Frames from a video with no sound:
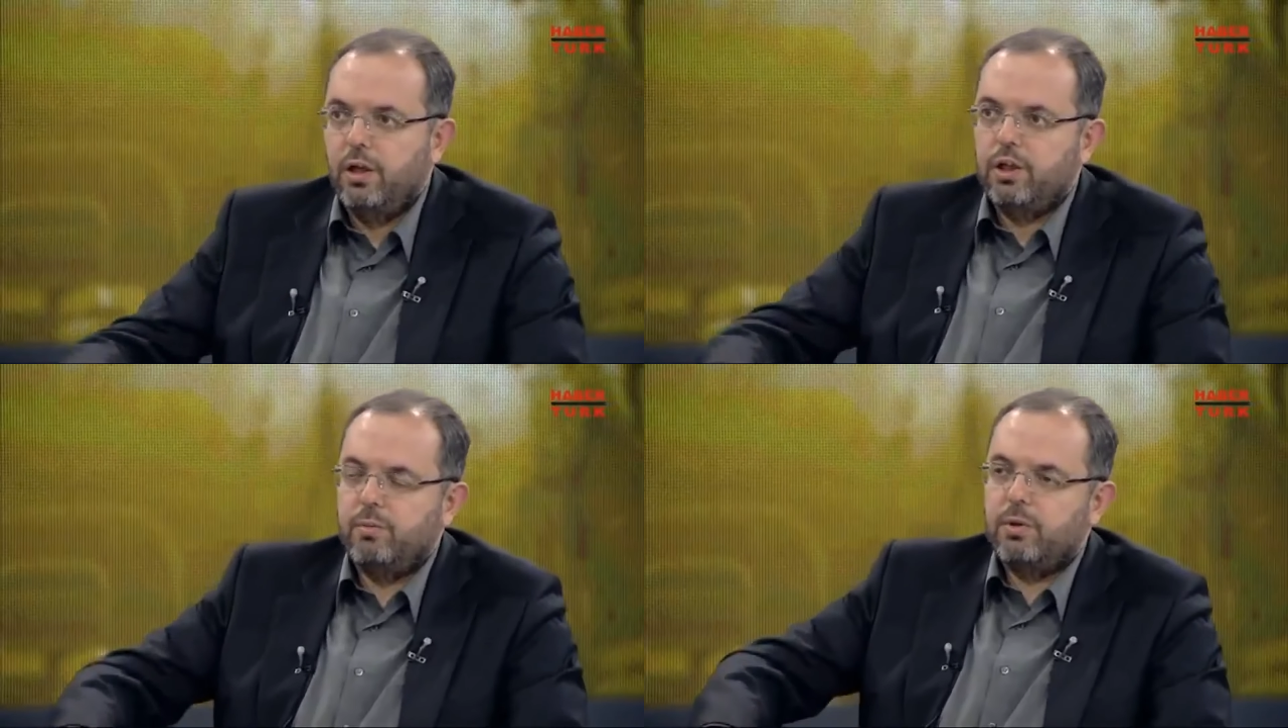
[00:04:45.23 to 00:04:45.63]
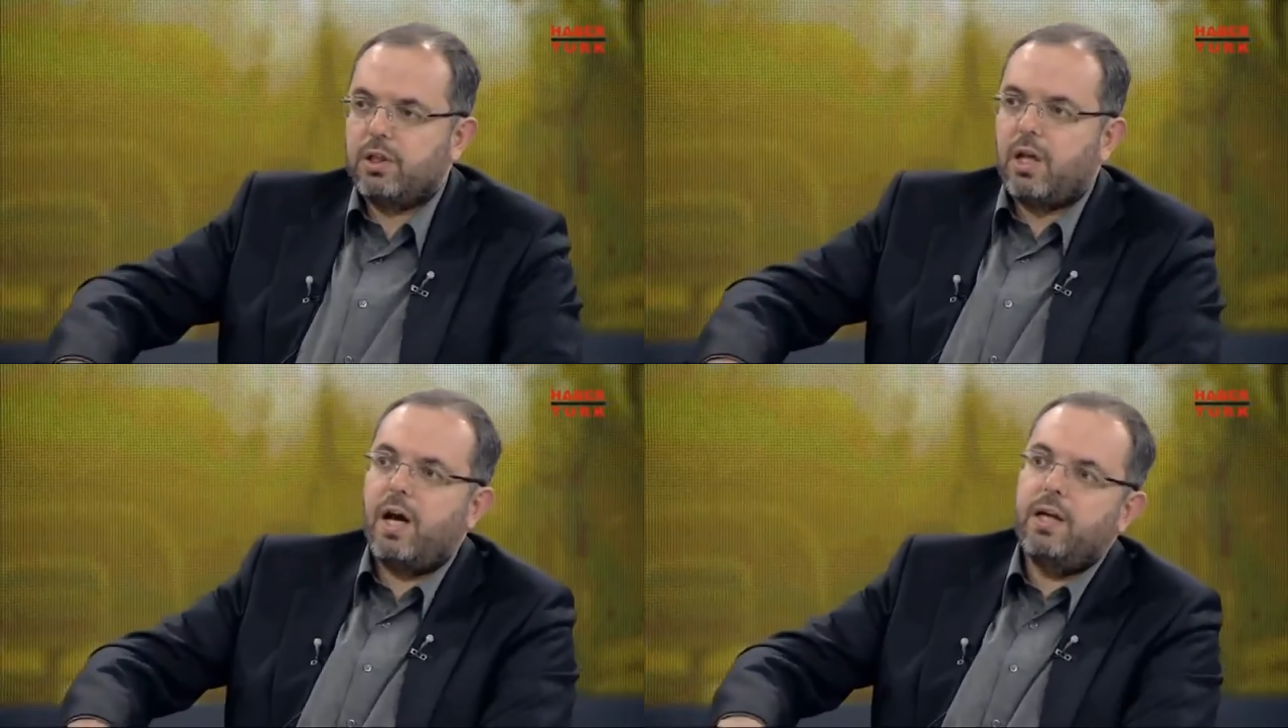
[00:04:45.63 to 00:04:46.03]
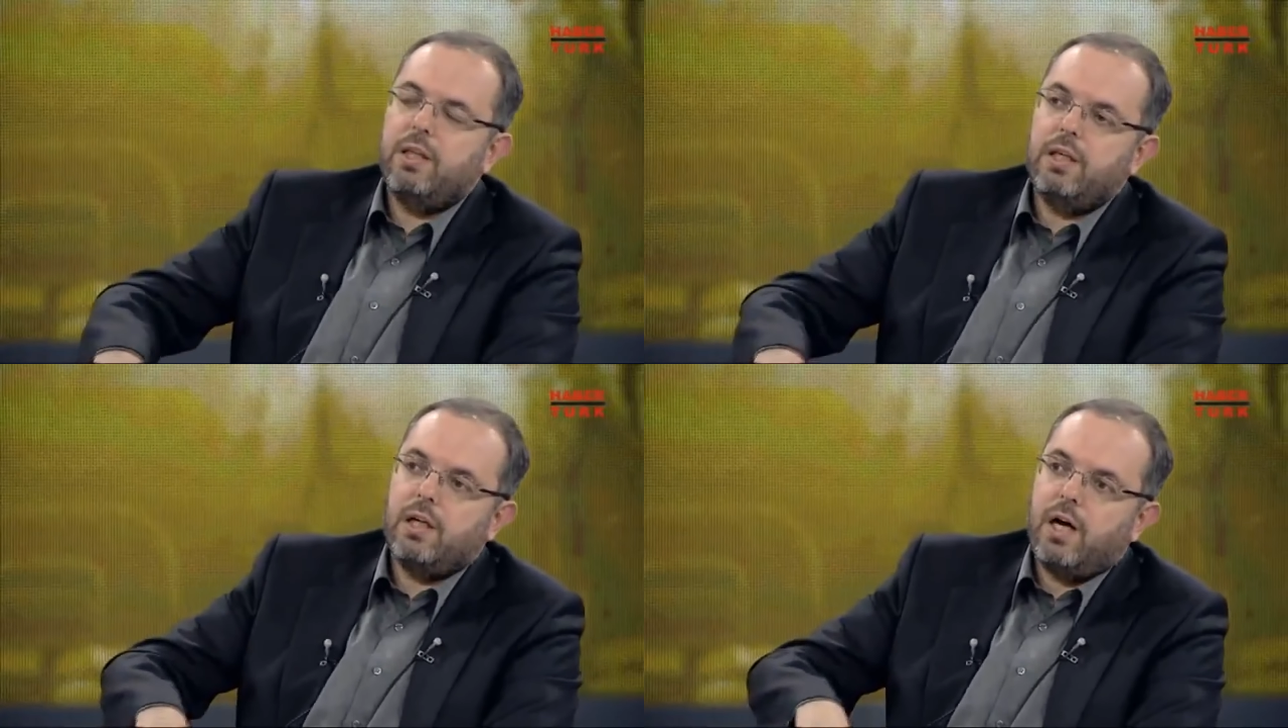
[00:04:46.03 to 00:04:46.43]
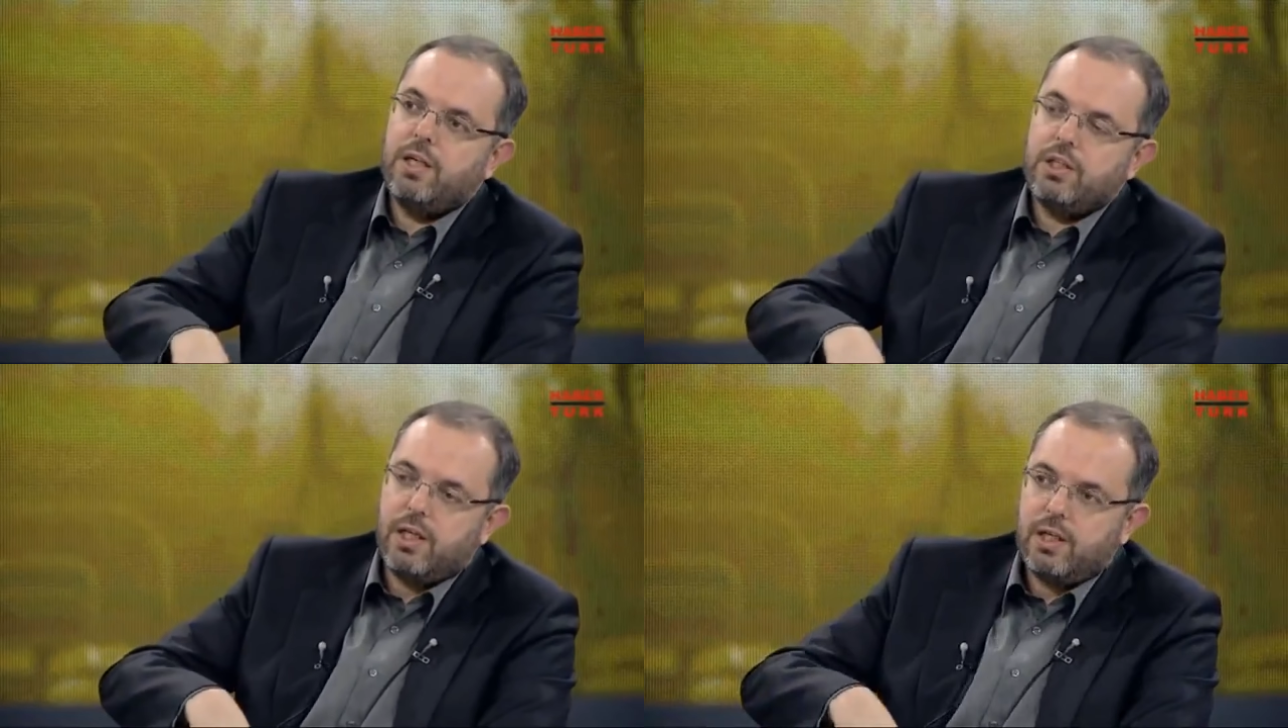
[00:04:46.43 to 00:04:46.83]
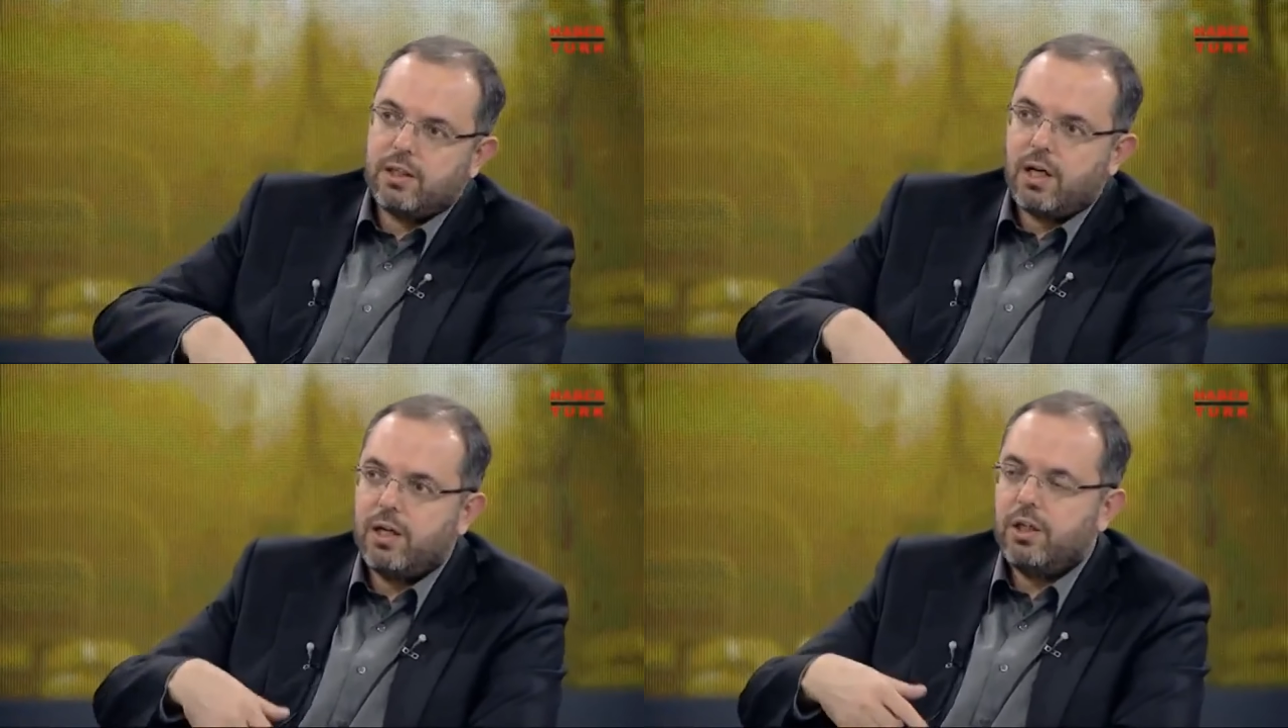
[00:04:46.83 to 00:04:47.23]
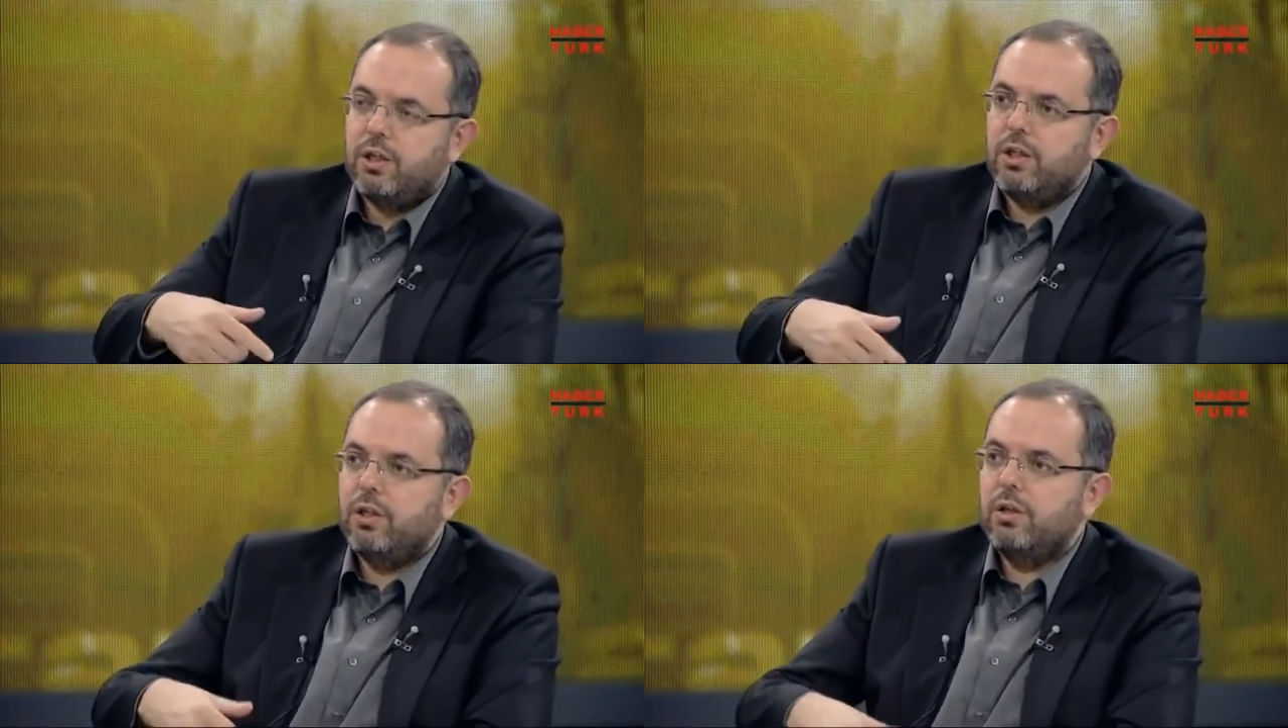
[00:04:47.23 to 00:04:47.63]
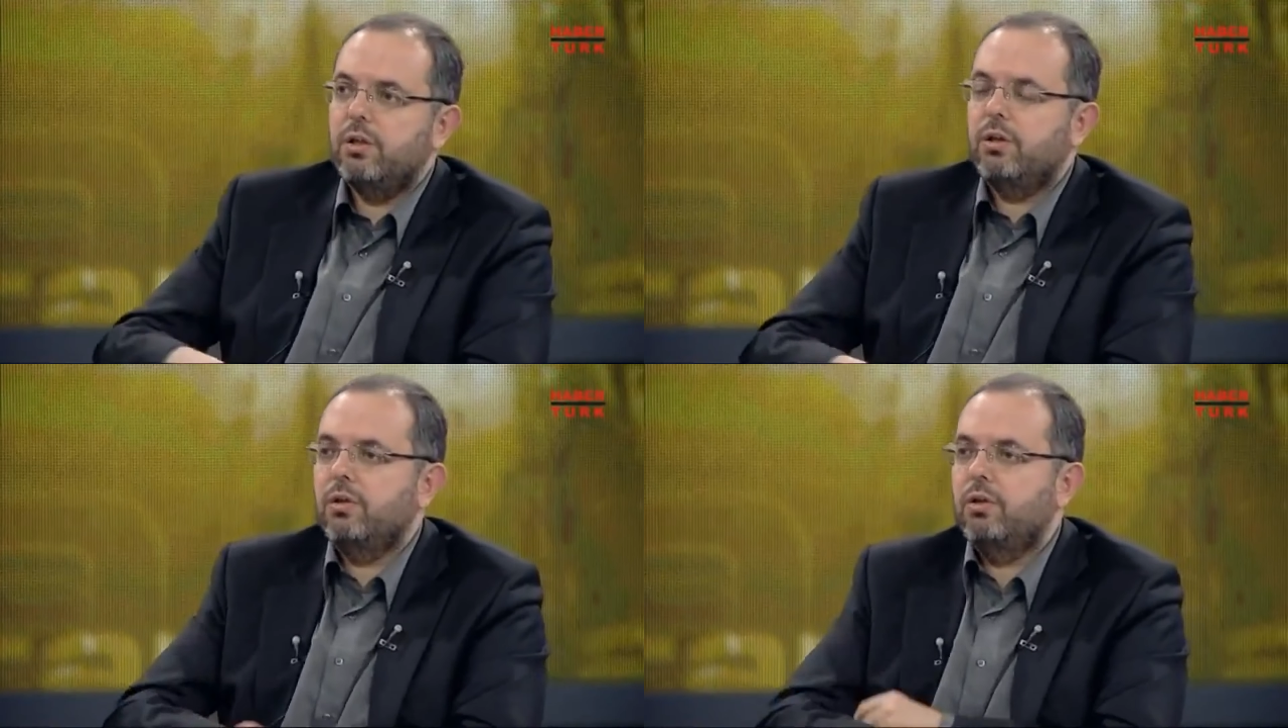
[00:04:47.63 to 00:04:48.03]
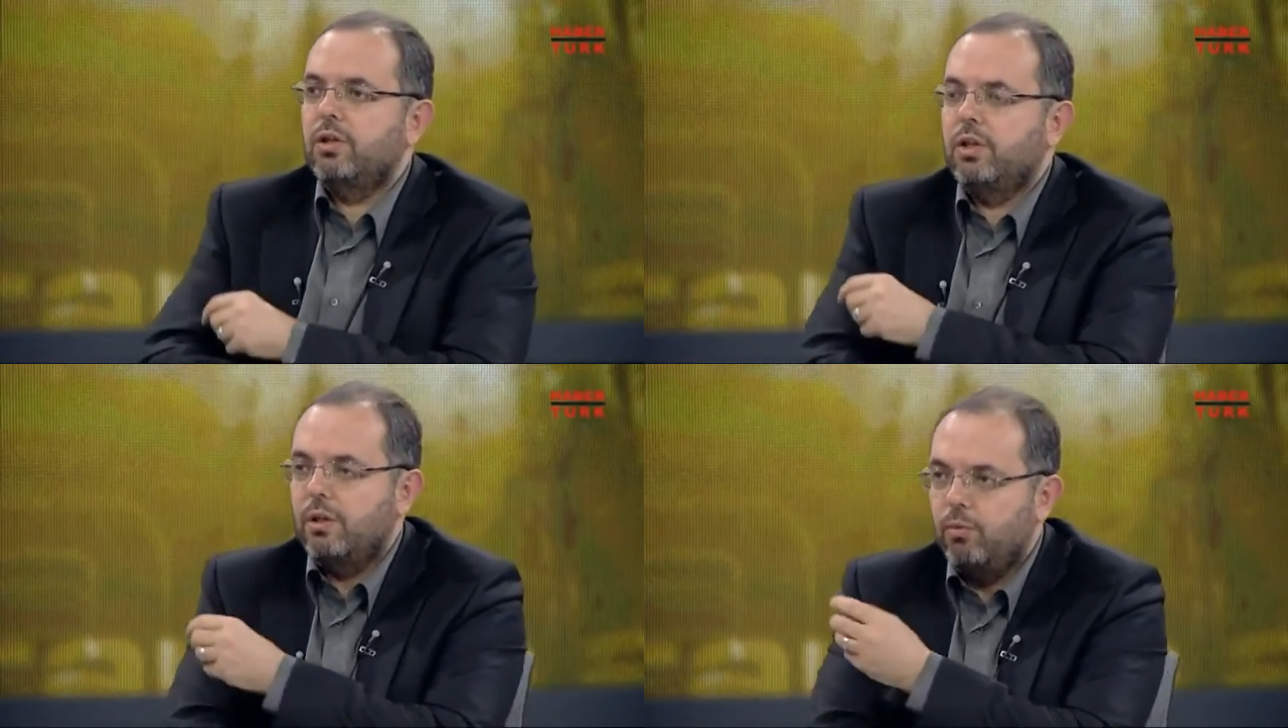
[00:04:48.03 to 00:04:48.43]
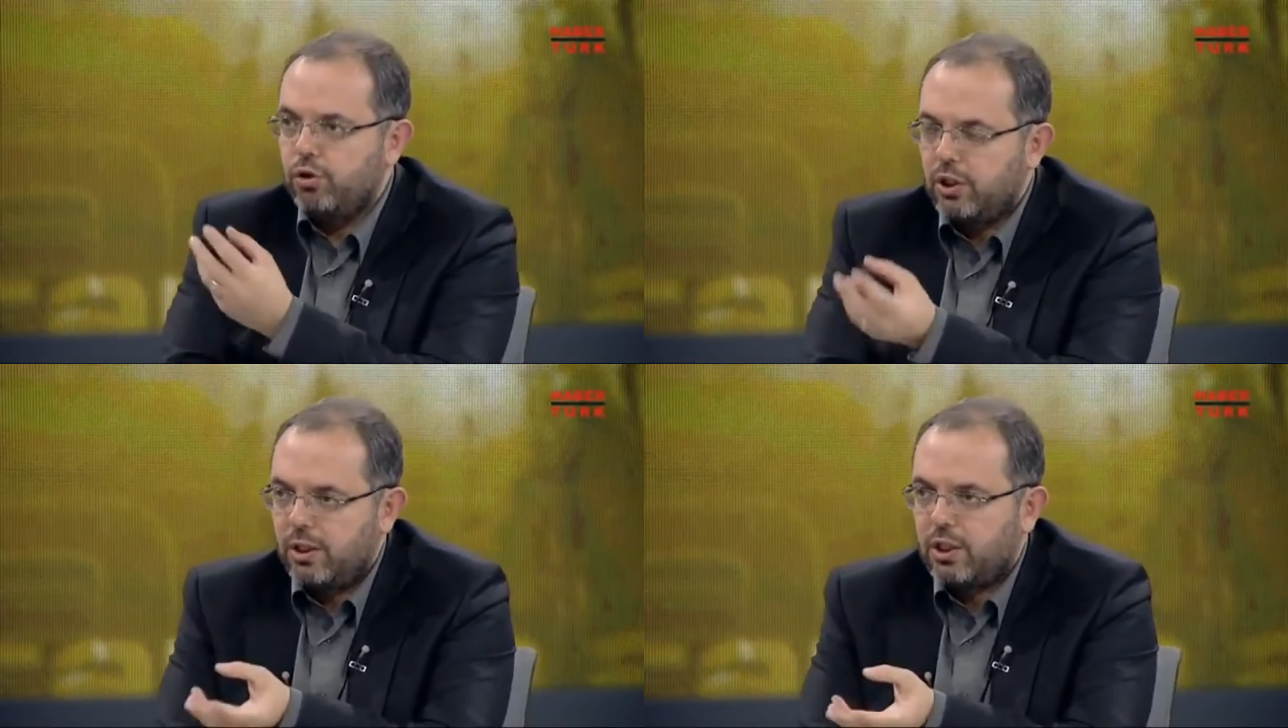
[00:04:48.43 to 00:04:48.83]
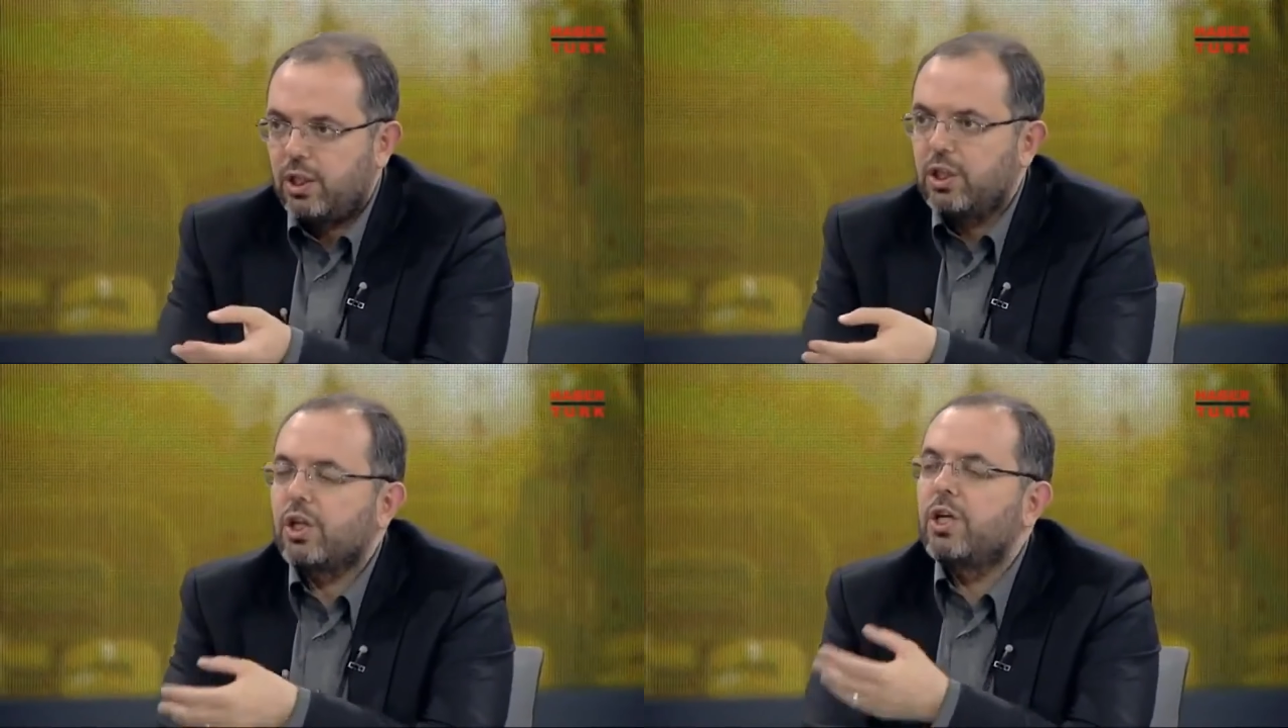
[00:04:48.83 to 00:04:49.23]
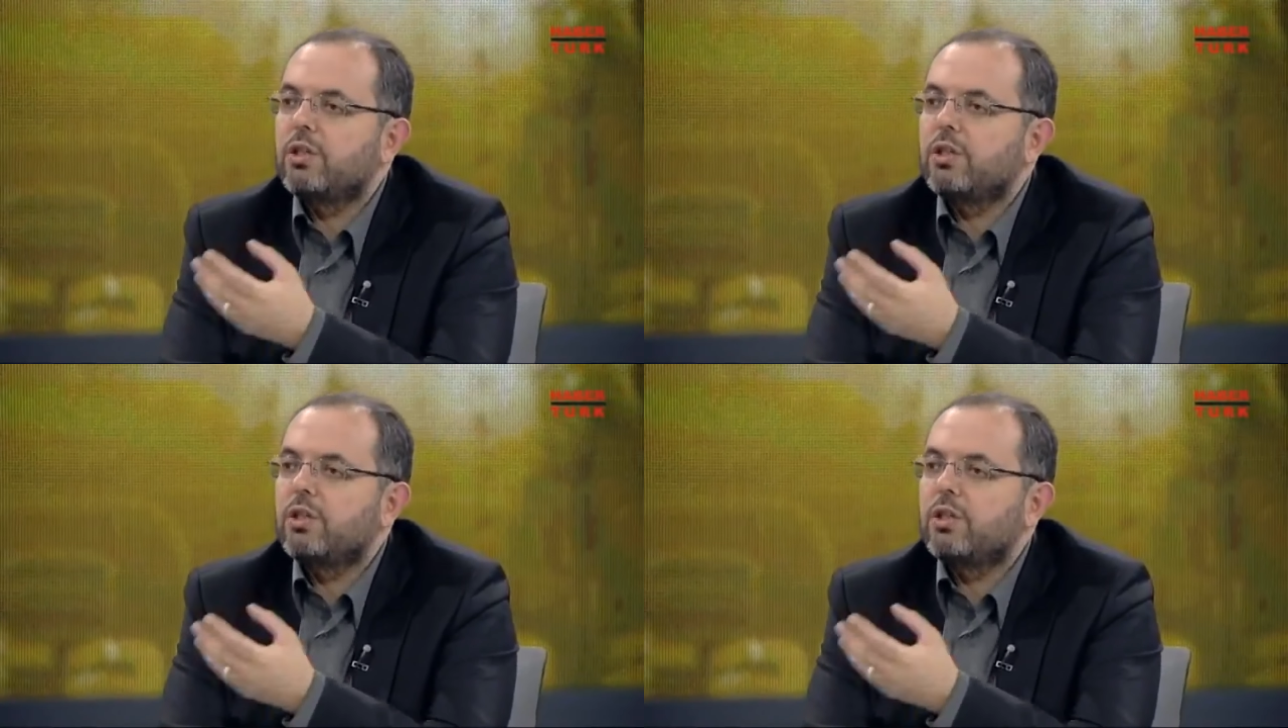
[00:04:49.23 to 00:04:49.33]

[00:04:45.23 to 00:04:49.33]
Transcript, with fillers: Şimdi tarihteki hadiseleri tarih... Bir dakika Timur için geçerli. Timur için geçerli, Şah